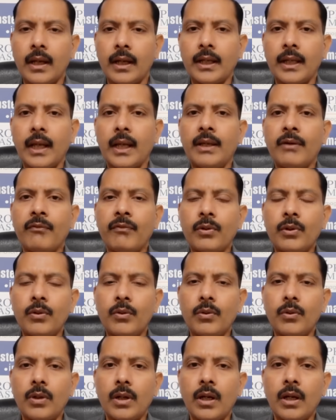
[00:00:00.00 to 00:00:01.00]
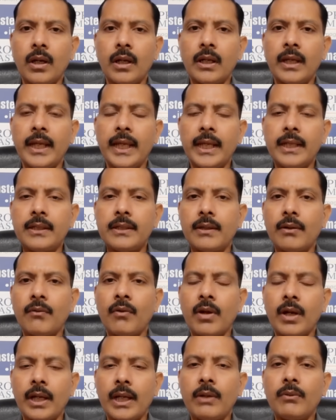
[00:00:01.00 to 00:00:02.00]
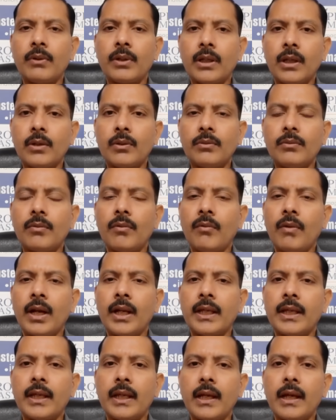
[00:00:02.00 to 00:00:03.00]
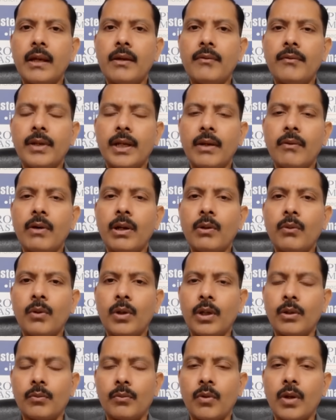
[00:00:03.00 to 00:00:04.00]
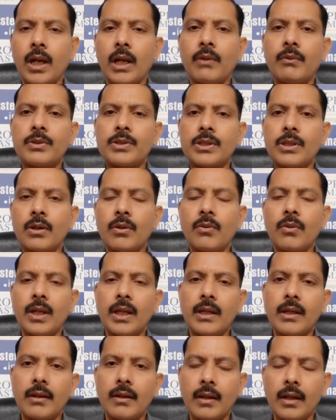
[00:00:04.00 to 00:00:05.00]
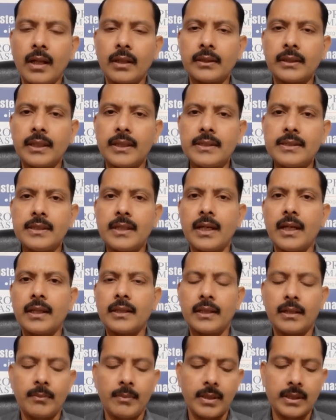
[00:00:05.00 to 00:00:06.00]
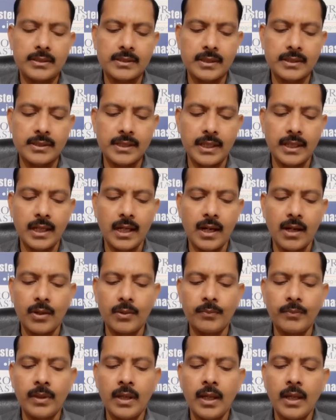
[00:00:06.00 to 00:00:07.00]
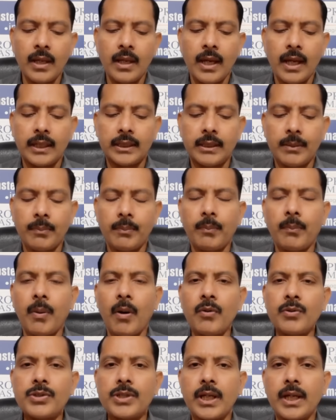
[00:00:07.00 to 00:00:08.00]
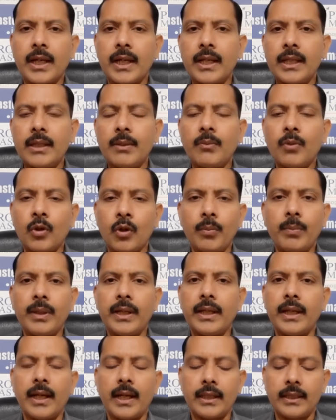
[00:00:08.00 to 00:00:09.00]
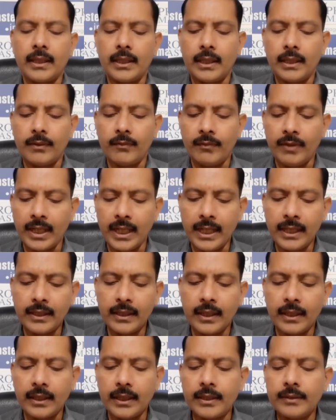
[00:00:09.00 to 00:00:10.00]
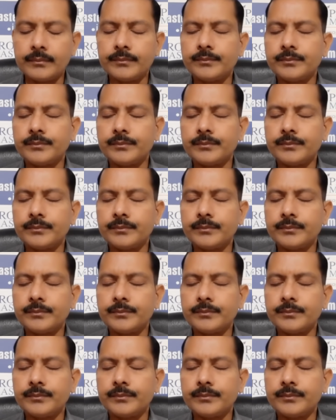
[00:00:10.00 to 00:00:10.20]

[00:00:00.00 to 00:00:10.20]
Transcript: అంటే ఎవరు లేని ఒక్కరే ఉంటారు వాళ్ళకి ఇంకా వేరే వాళ్ళు ఉండరు ఒకవేళ వచ్చినా కూడా అంత ఈజీ కాదనమాట సస్టైన్ కావడం అయితే పౌషక్ అనేది మొనోపలి కాదండి వీళ్ళు ఏంటంటే